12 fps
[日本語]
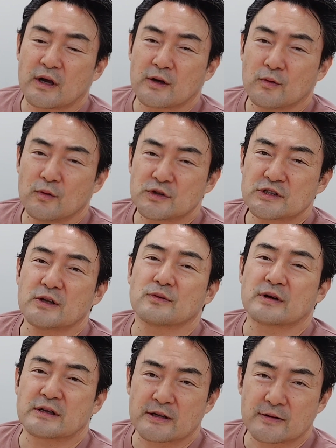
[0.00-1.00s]
加工した
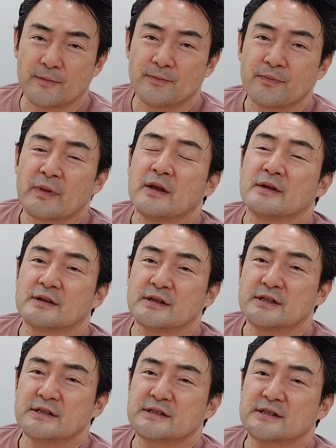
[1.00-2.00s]
のかなと
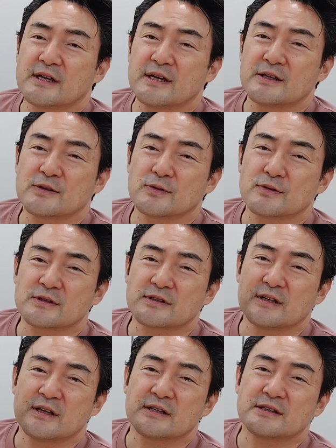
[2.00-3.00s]
で実際にその
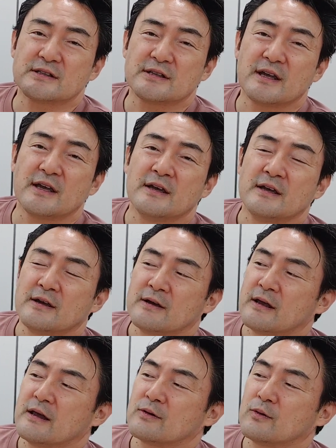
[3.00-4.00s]
ステージで、
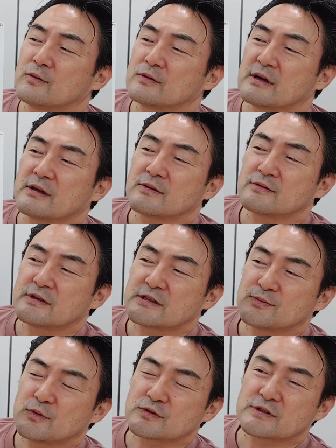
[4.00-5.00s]
えー、コー
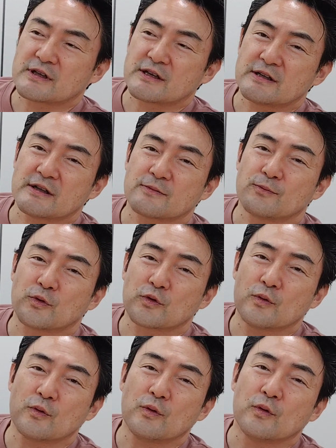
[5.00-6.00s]
ルレスポンス的なも
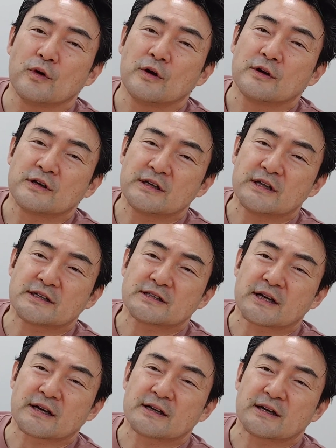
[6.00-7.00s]
のを秀樹
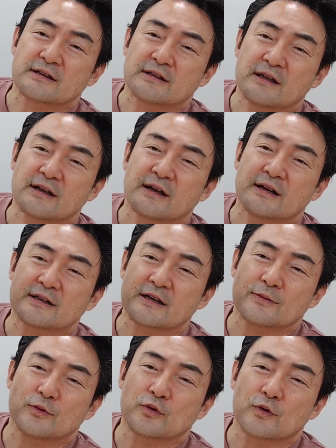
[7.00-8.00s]
さんがやって観
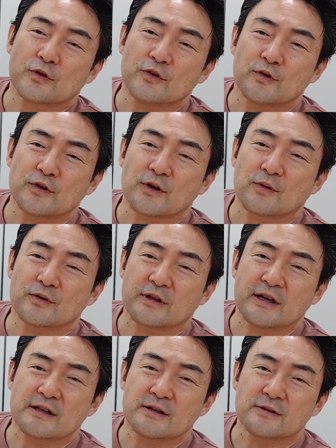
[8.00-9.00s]
客もノリノリで
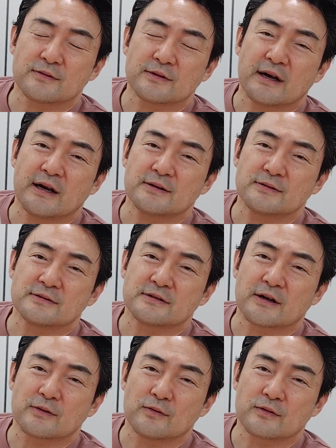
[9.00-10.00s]
答えたっていうのはある
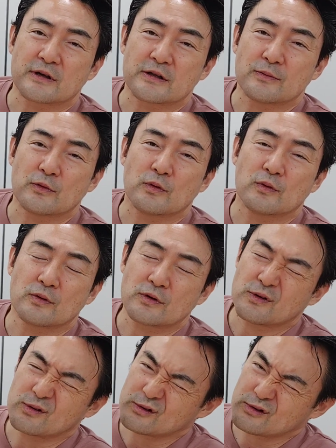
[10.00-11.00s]
んだろうけども
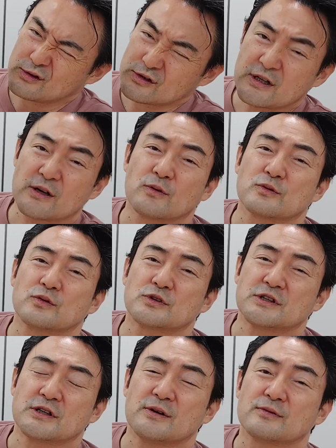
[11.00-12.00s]
ひょっとしたら音
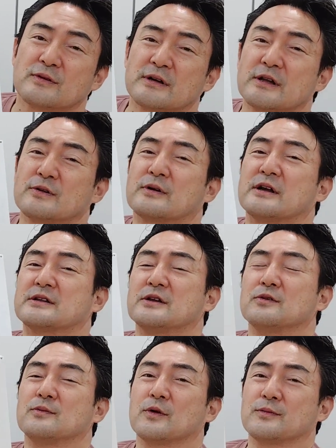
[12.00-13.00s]
違うのかなと勝
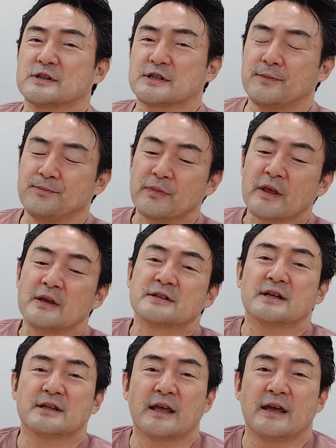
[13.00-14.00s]
手に思いました
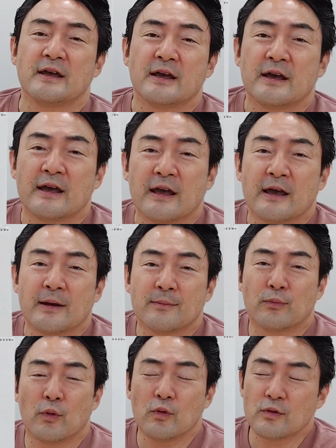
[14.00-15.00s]
さて、
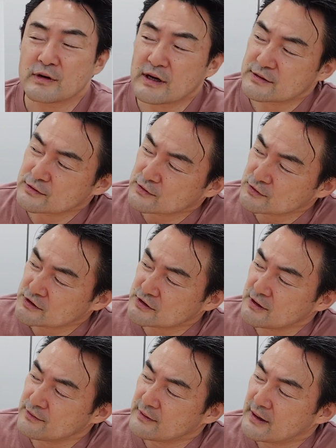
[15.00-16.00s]
えー、ボーカルと
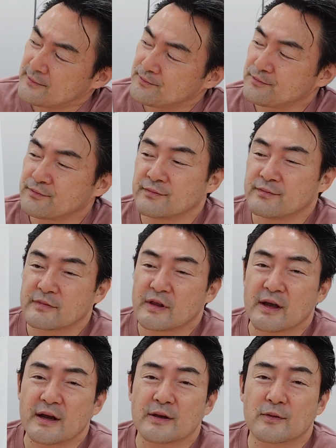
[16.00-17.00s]
しては
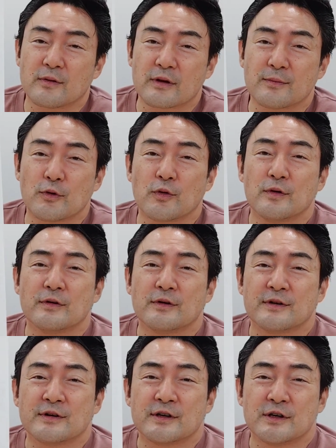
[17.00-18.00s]
やはりこれも
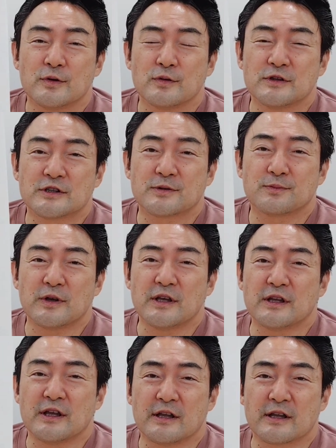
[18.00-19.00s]
非常に
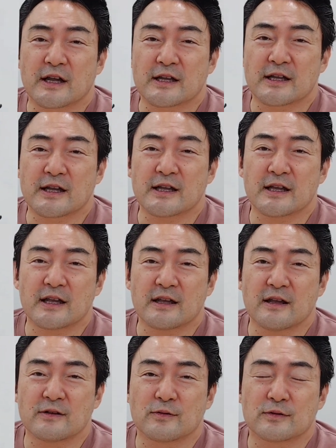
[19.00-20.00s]
スピーディーに
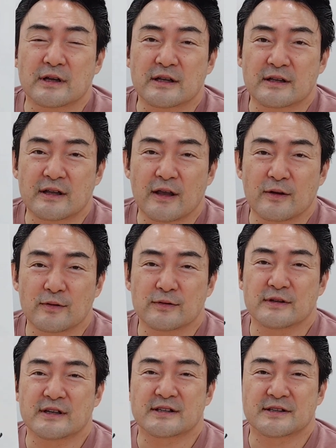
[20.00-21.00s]
ダダダダダダと歌っていく
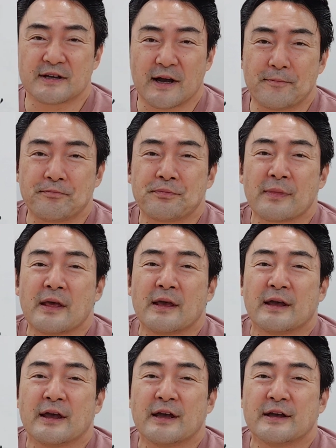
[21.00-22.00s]
んですが、
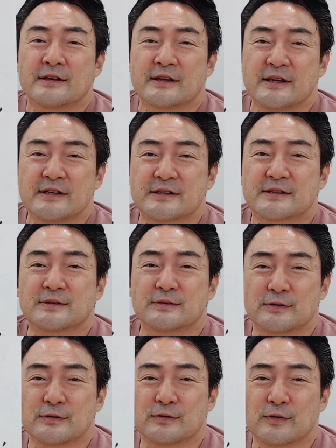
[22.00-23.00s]
えー、キス
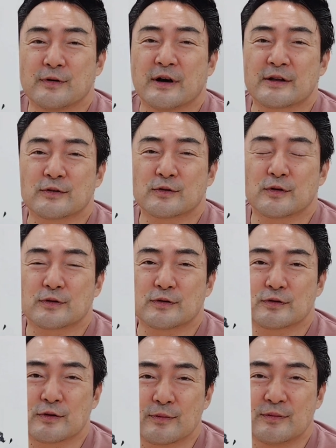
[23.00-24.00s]
のあの
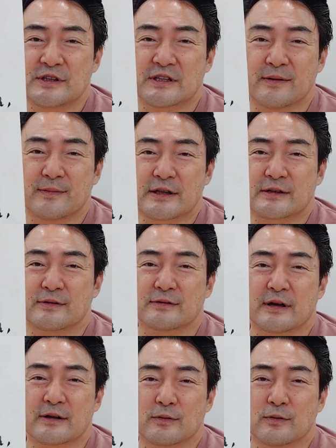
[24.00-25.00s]
曲の見せ場っていう
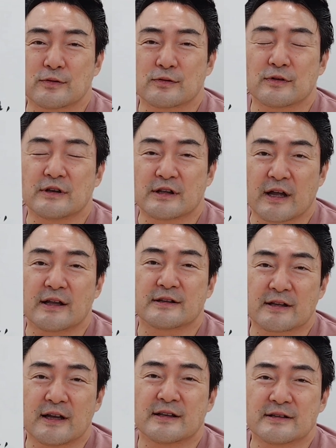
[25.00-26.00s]
のはあの本当に
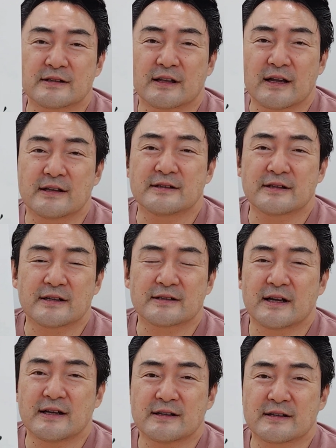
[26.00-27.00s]

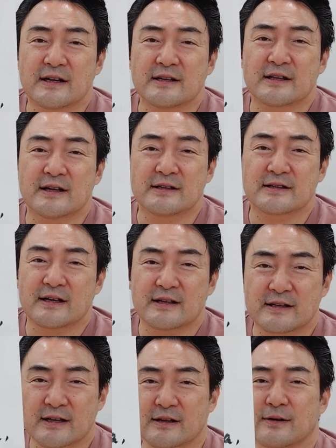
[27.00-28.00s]

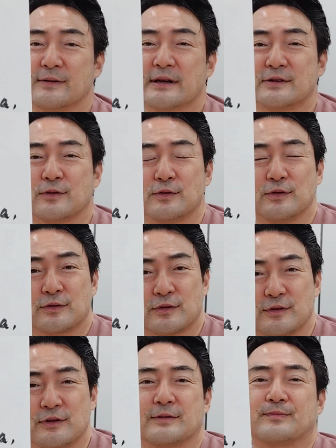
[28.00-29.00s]
タンタンタンタタンタタンタンタンが割とゆっ
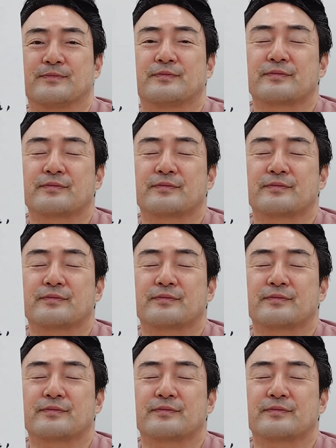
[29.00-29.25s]
くり、